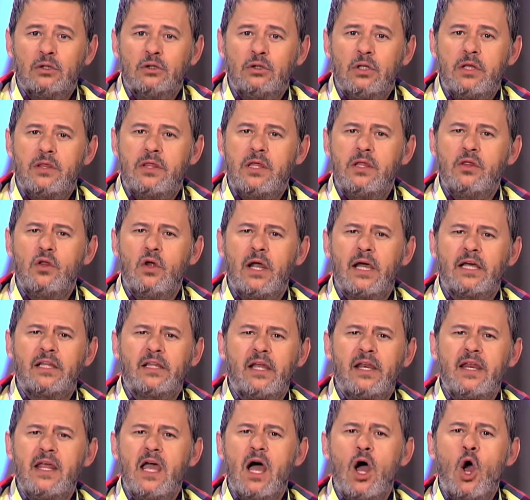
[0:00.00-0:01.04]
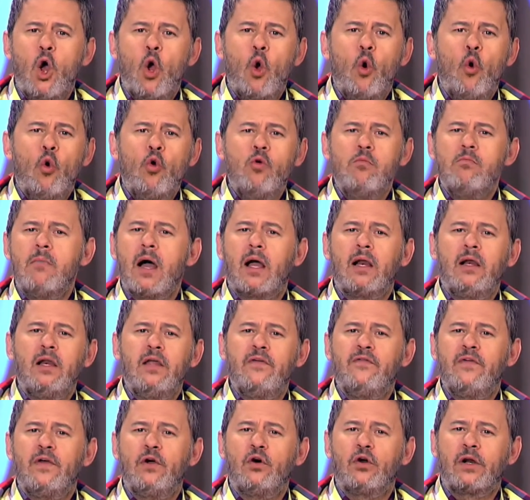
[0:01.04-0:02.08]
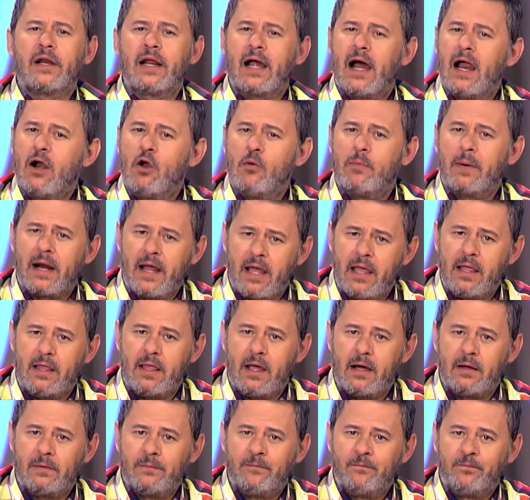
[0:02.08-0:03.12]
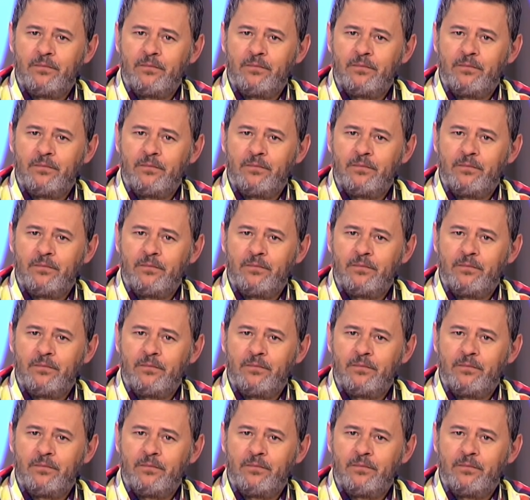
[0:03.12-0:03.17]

diciéndole que tenía un magnífico regalo para ella.